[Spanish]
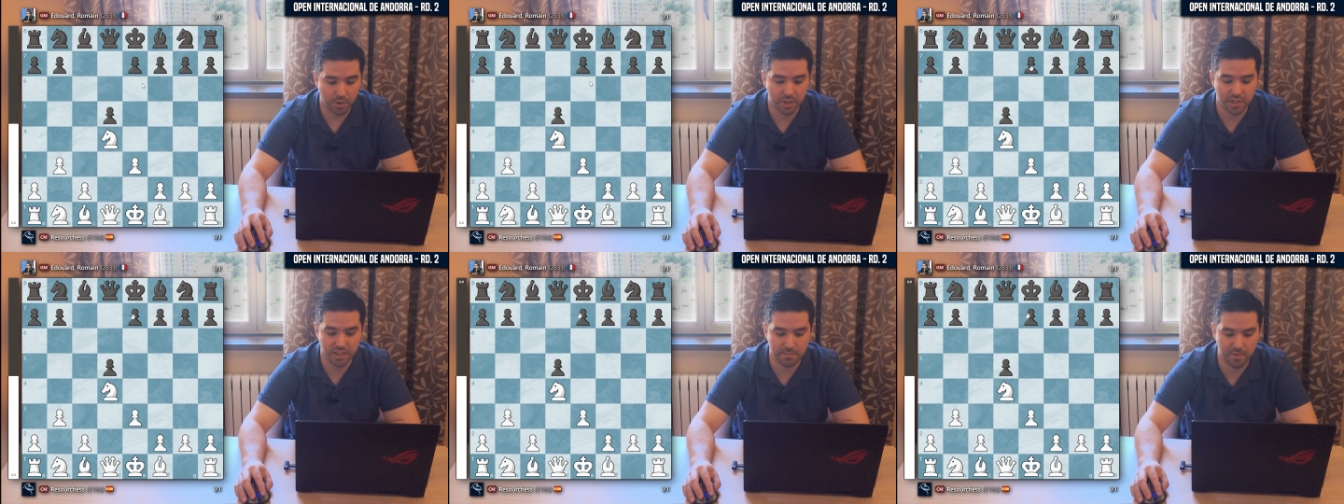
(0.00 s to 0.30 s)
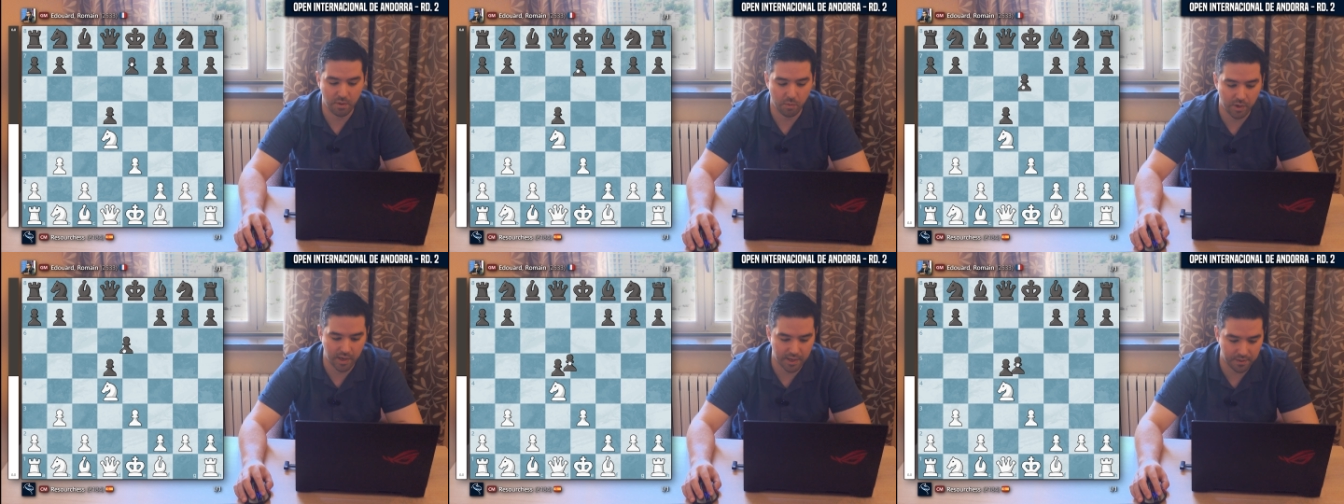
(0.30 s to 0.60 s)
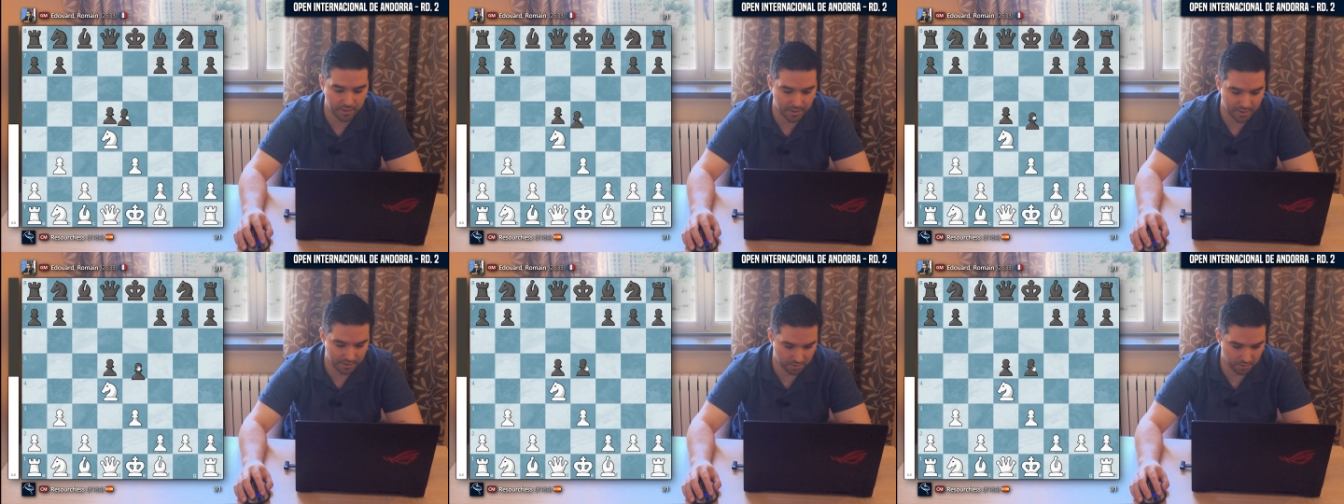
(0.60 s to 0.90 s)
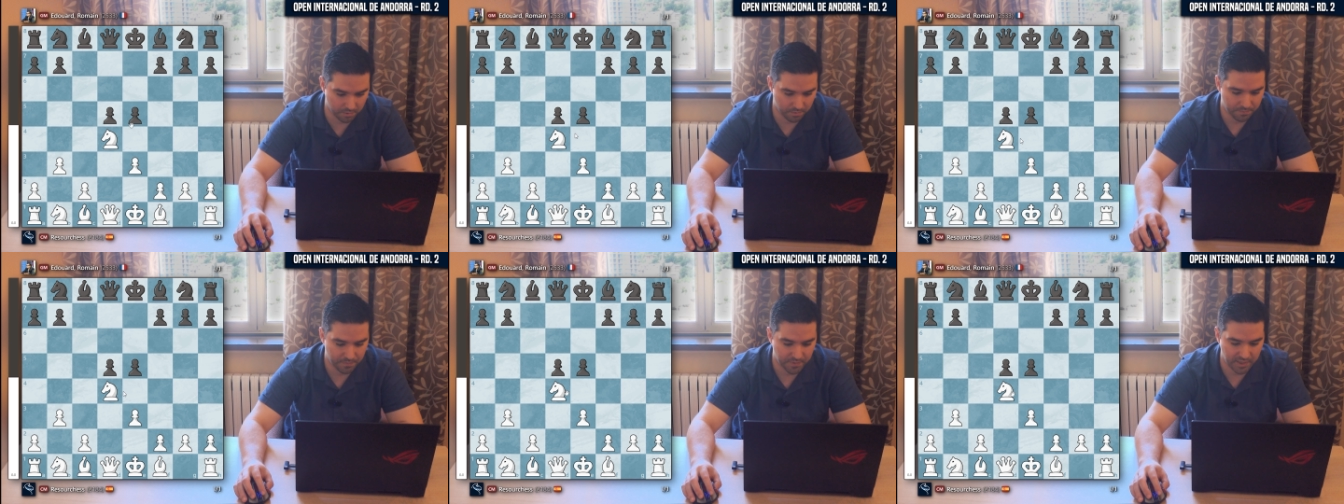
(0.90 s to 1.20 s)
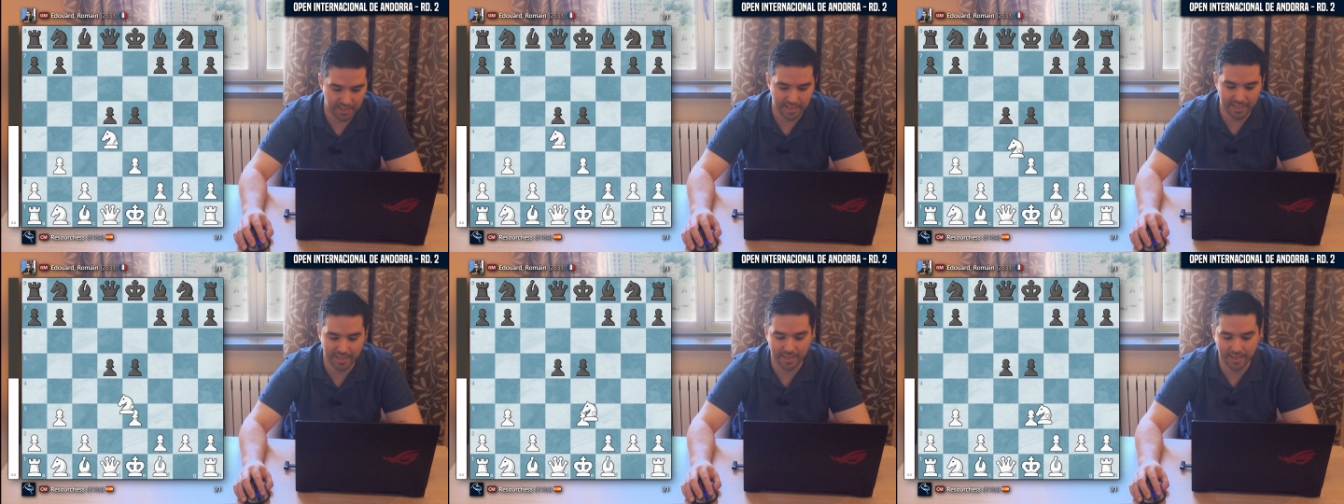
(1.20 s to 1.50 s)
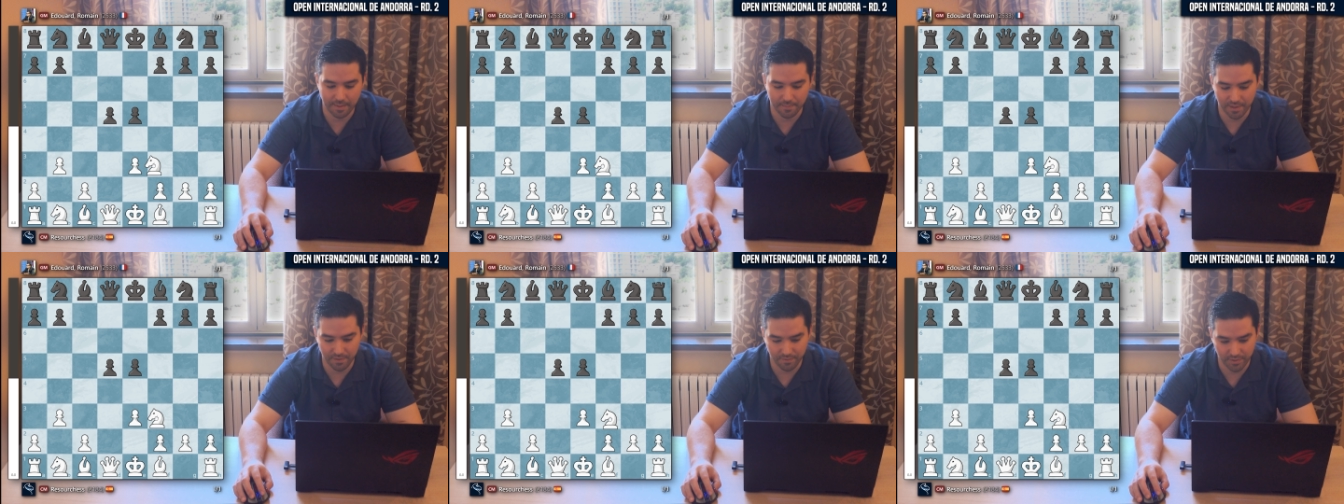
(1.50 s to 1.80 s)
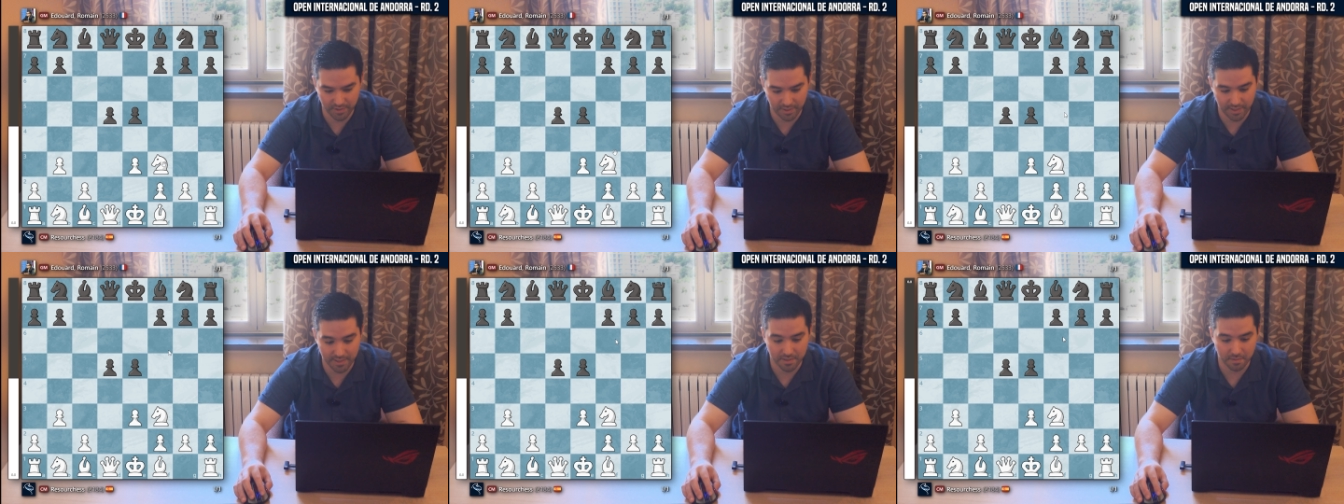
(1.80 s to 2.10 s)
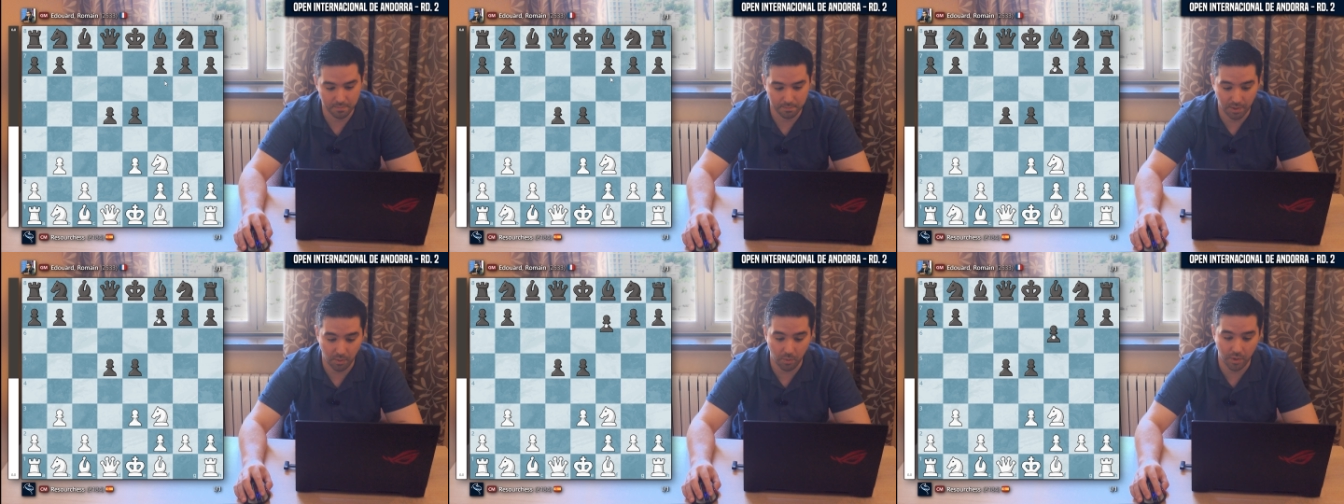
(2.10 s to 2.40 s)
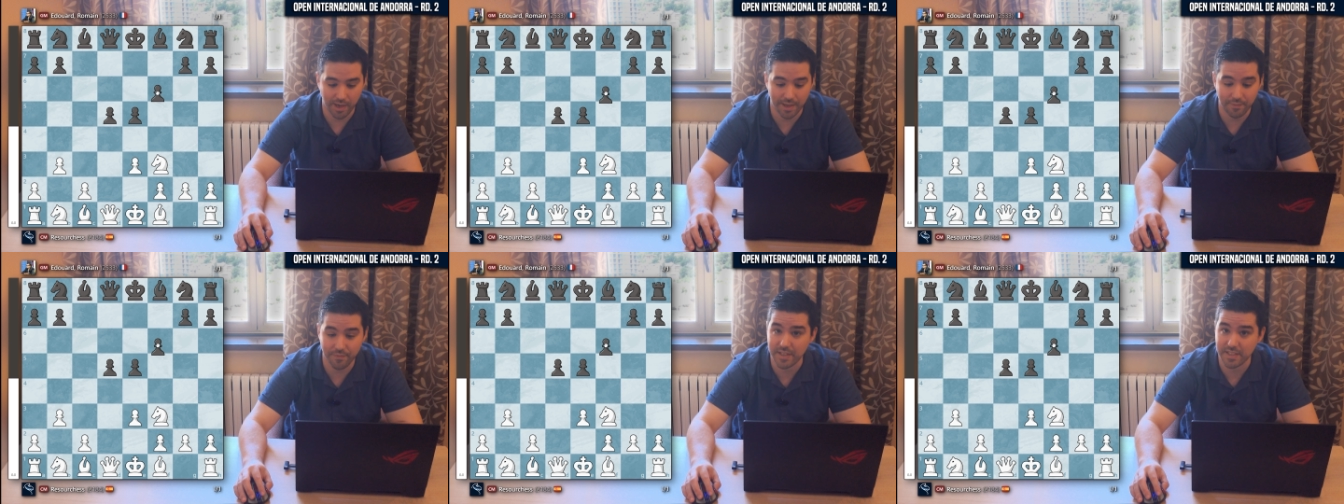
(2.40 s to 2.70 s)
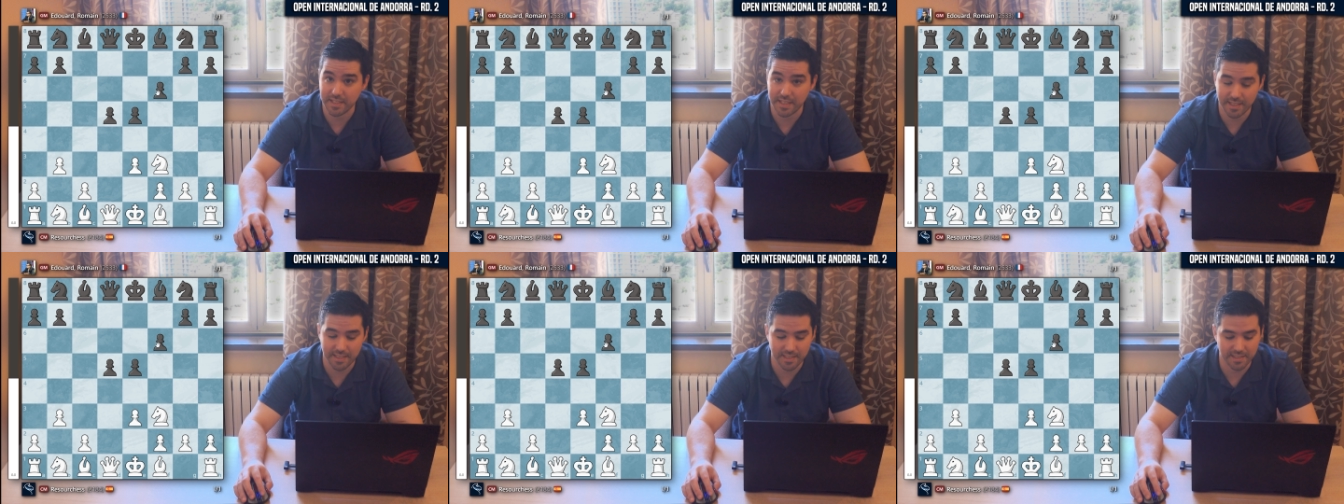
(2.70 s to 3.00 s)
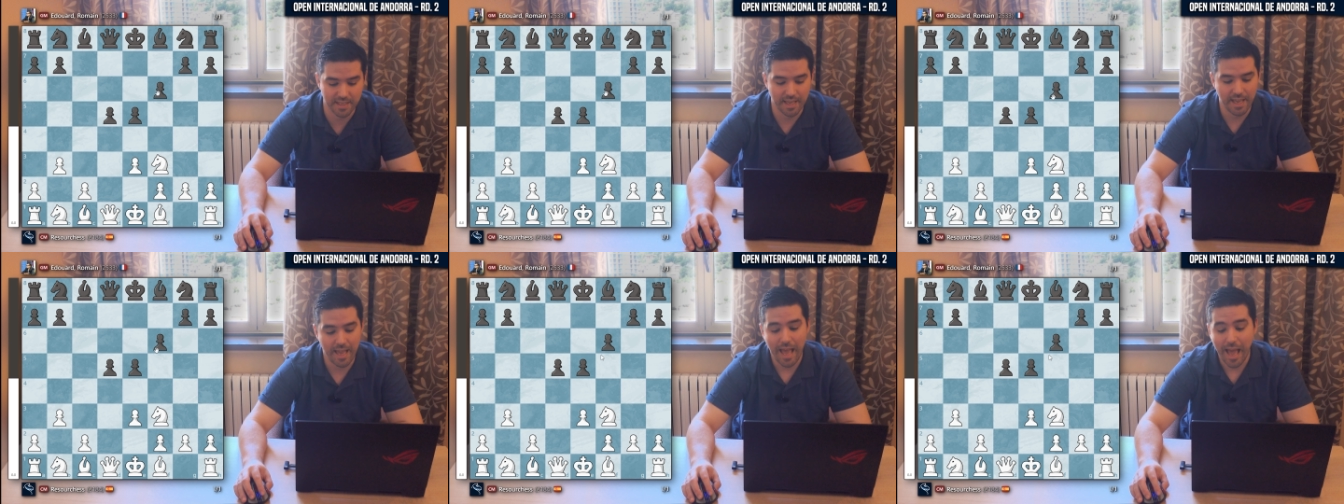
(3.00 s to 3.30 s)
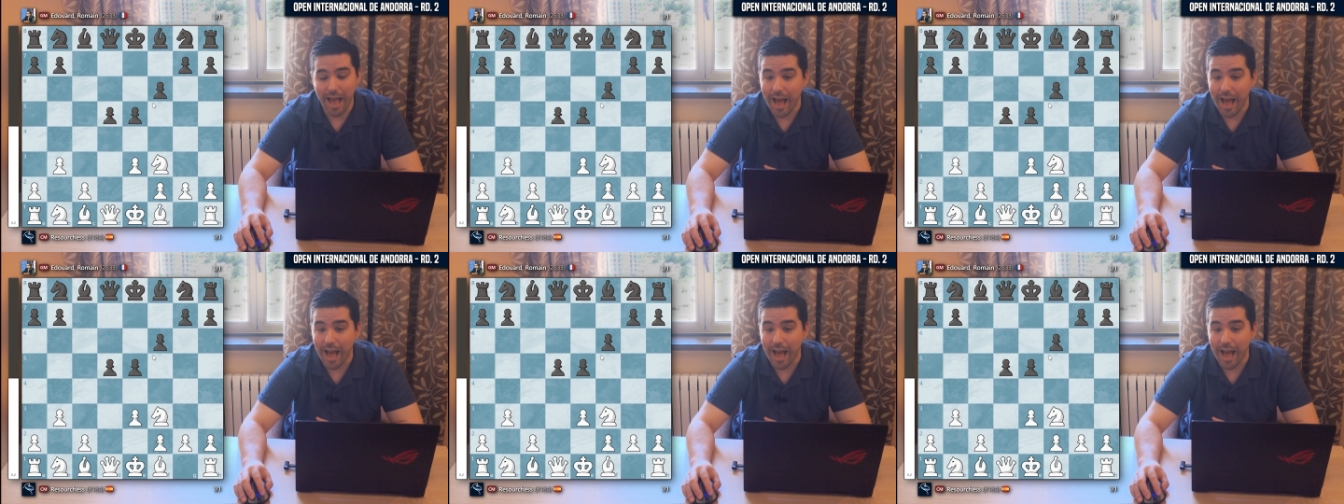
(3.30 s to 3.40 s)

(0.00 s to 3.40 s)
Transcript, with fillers: porque si me juega E5 y caballo F3 me juega F6,